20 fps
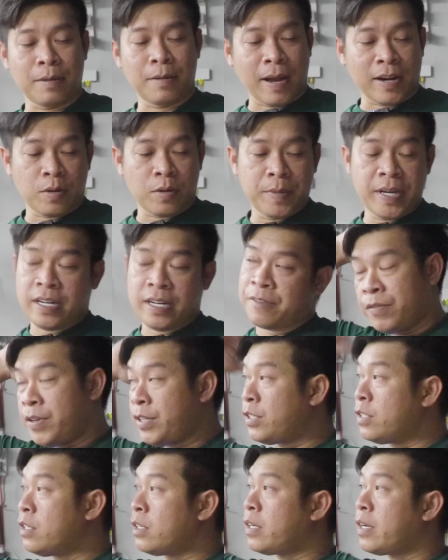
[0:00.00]
các bạn cũng biết rằng phía
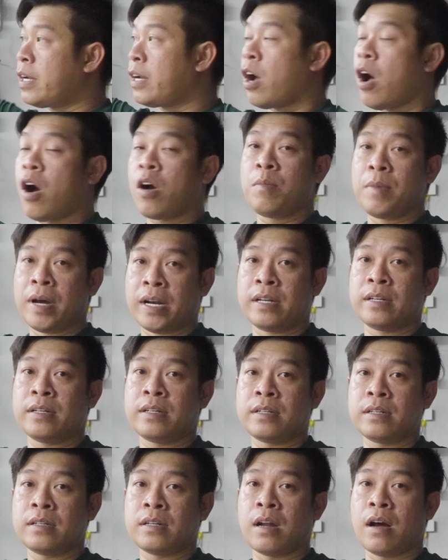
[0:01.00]
trước cái kho của mình
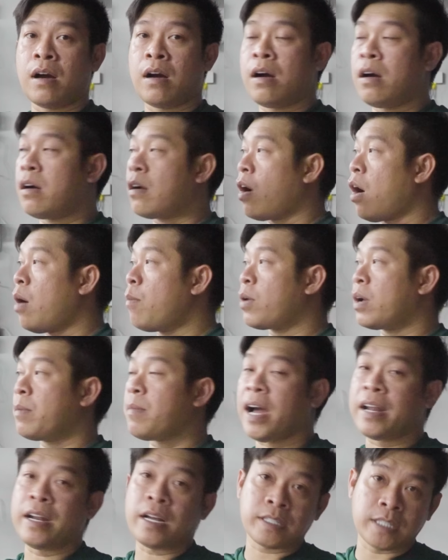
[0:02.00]
nó có một cái
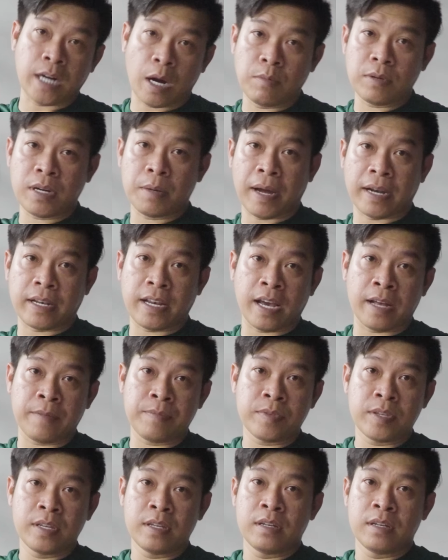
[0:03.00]
bãi đất trống các bạn nha